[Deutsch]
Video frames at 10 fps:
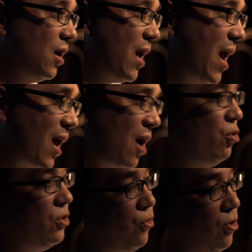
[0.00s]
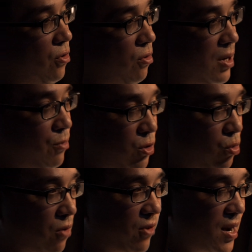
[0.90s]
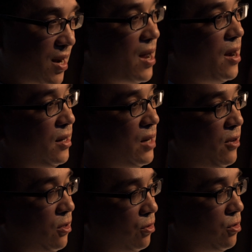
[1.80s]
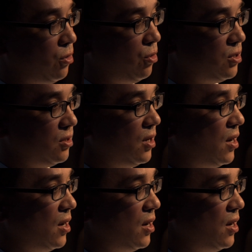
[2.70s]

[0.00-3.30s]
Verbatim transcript: Herausforderungen in Bezug auf eine nachhaltige Entwicklung zu lösen,